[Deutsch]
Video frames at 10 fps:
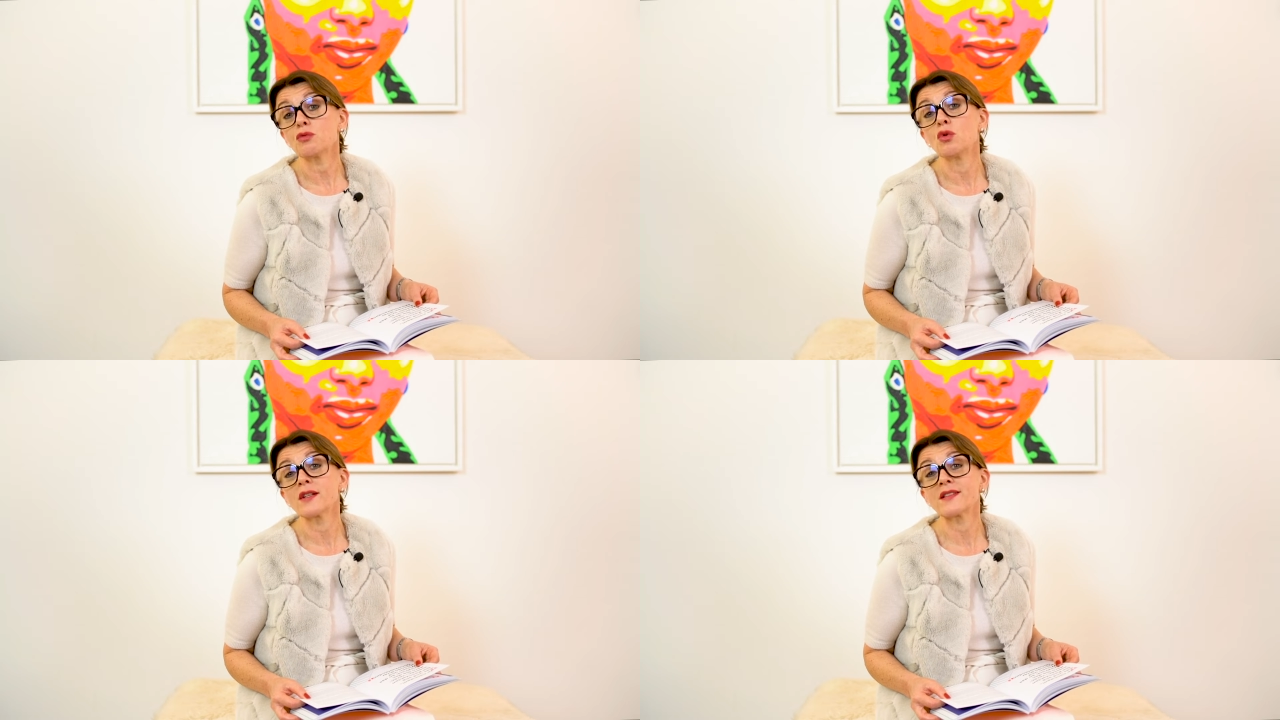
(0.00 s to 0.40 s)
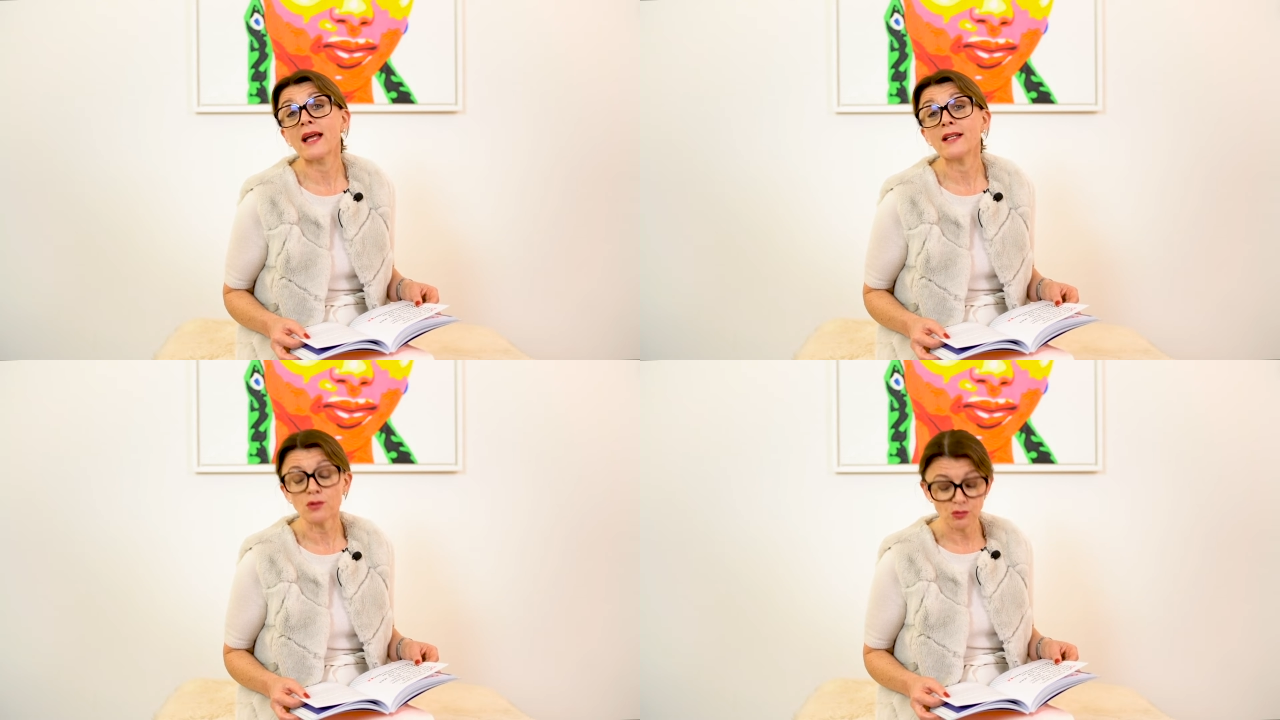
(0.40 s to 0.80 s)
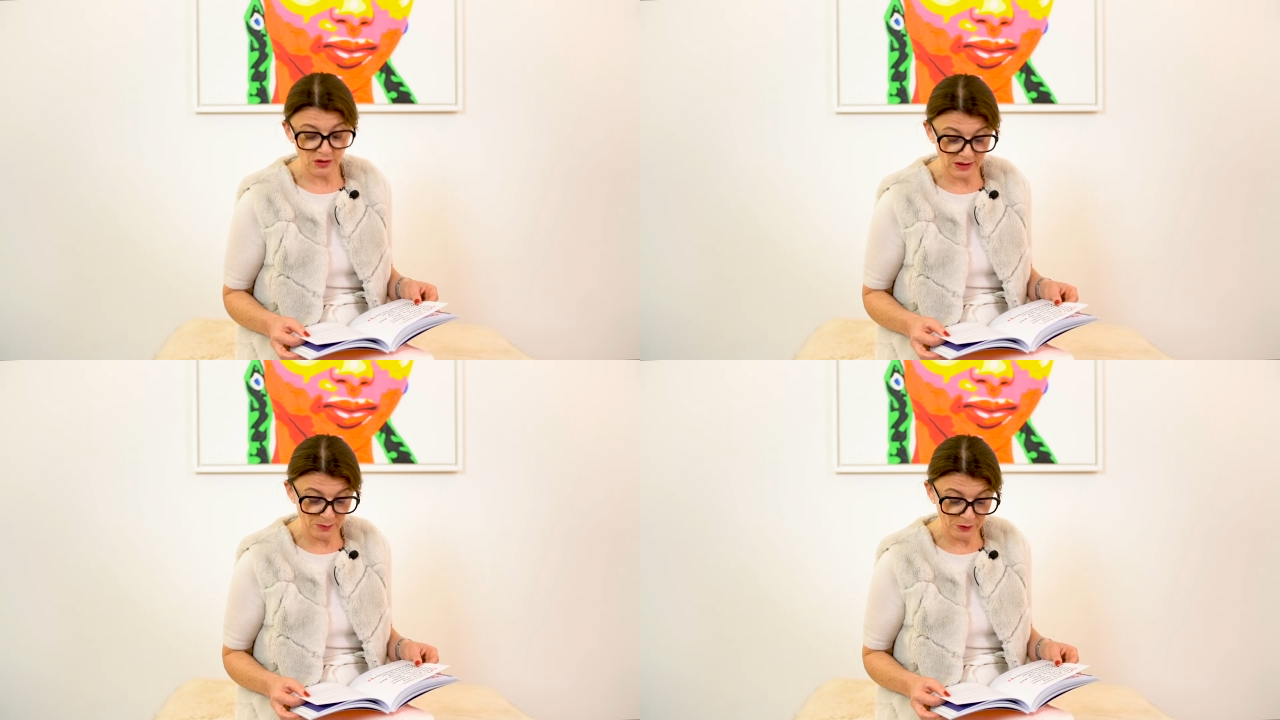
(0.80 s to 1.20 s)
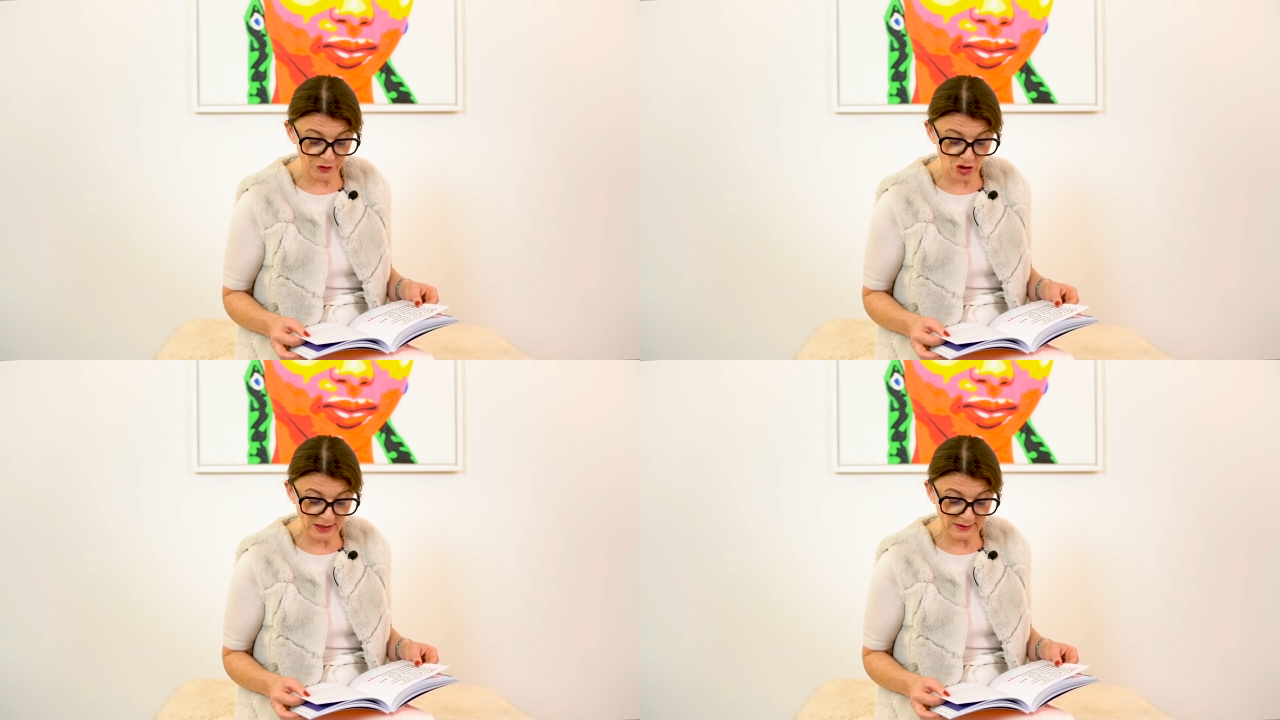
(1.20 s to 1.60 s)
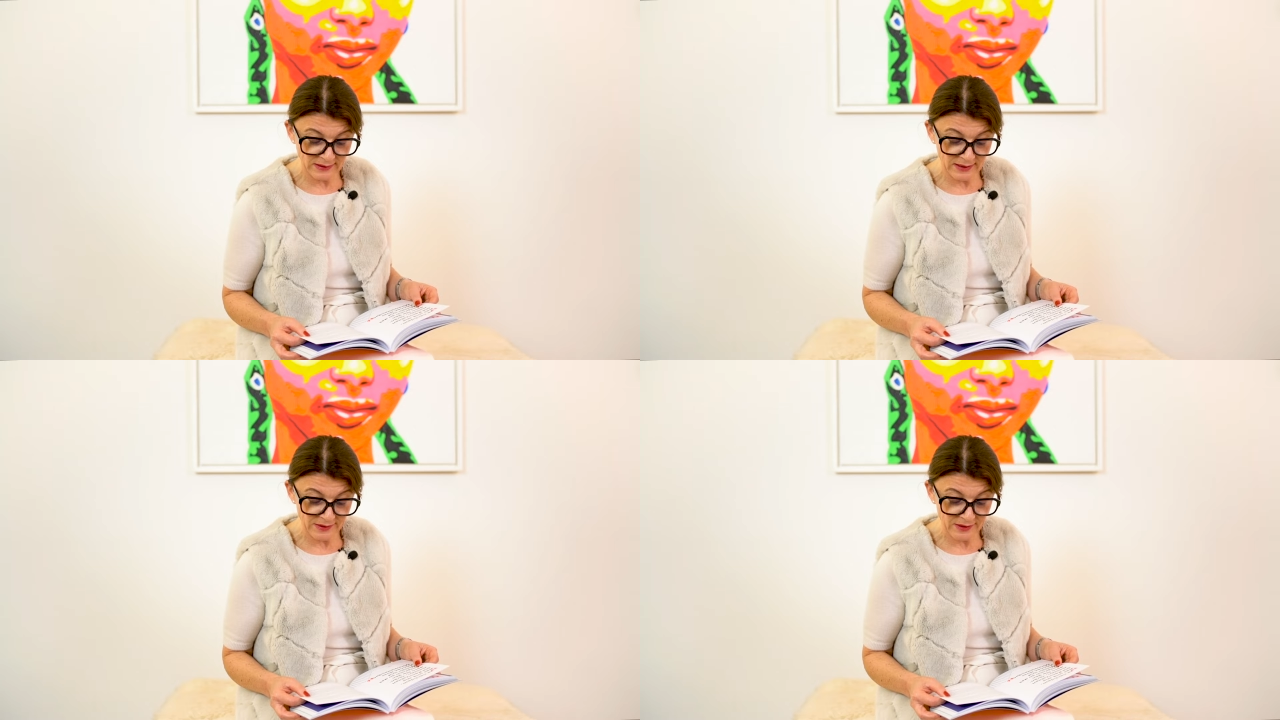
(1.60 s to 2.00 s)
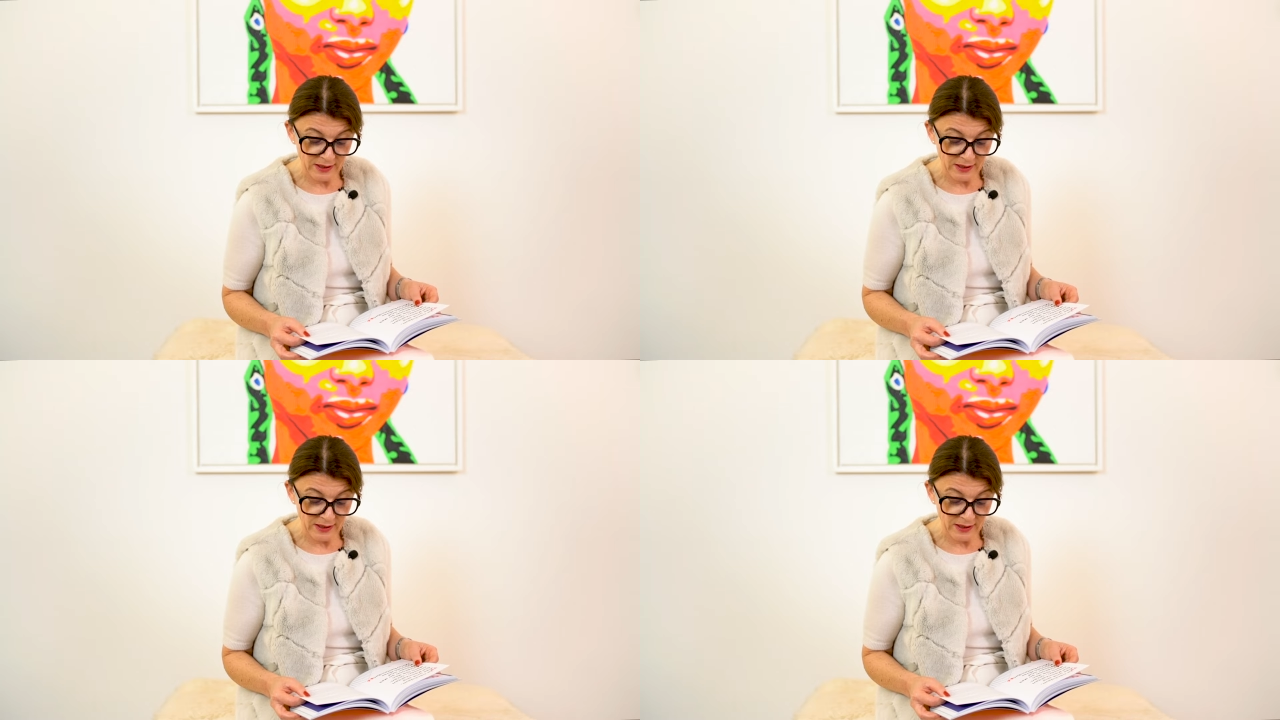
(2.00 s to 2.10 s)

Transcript: durch sein Unternehmen verstanden hat,